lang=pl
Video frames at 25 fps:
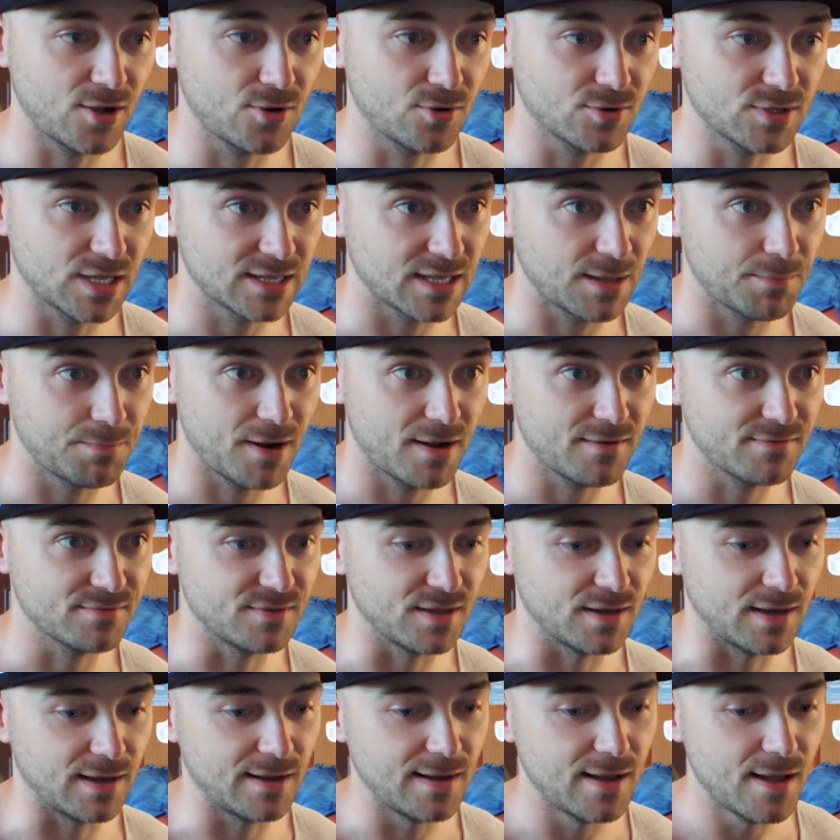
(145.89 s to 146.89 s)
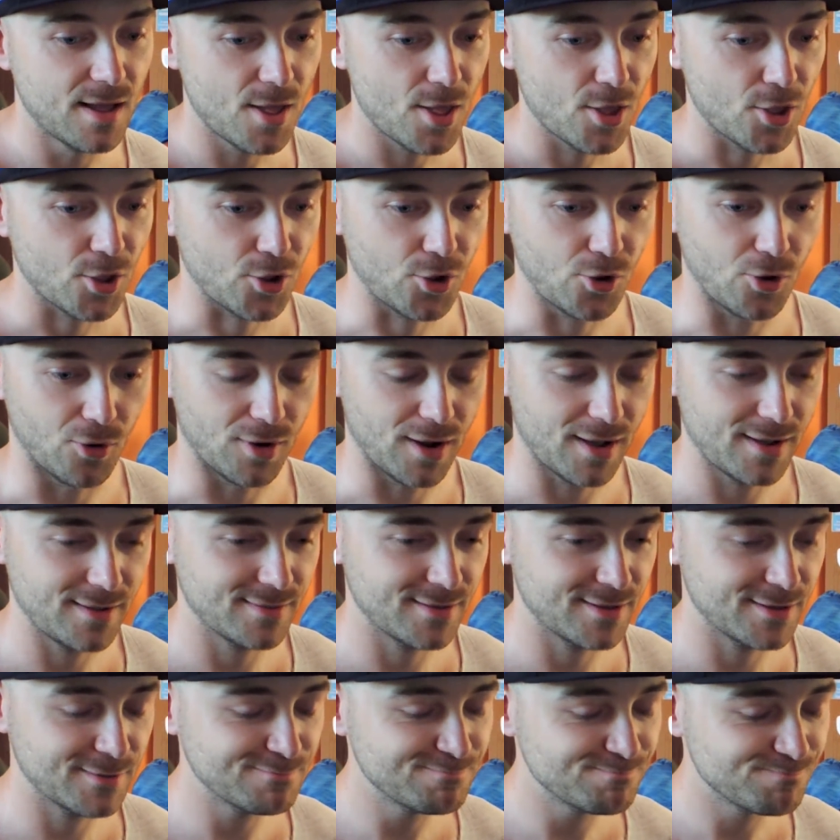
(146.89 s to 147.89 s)
jako tak naprawdę
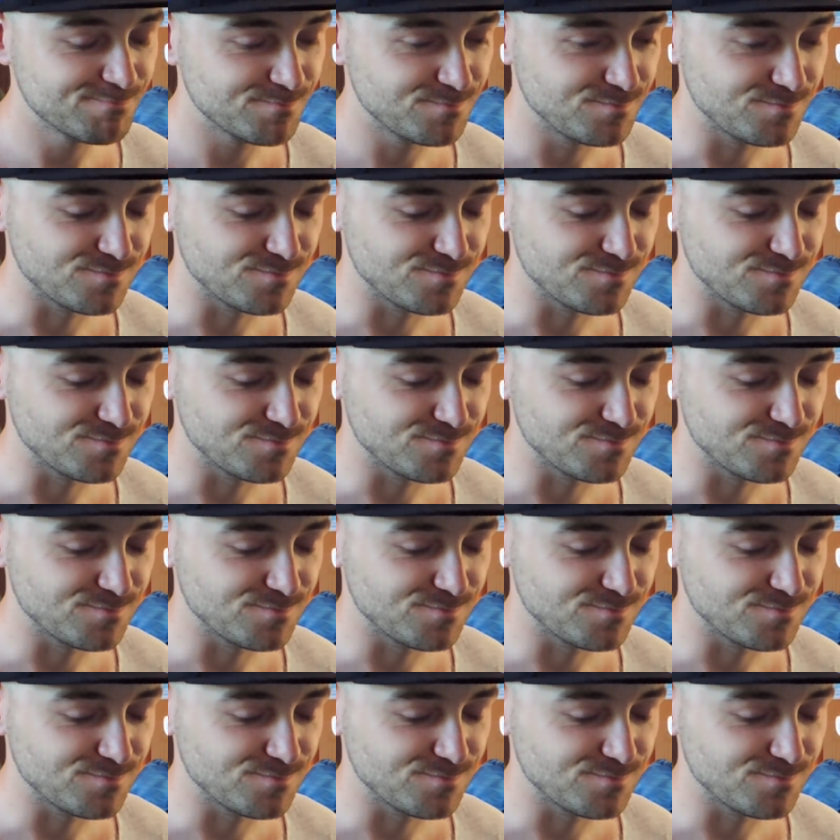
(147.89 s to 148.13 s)
kolejny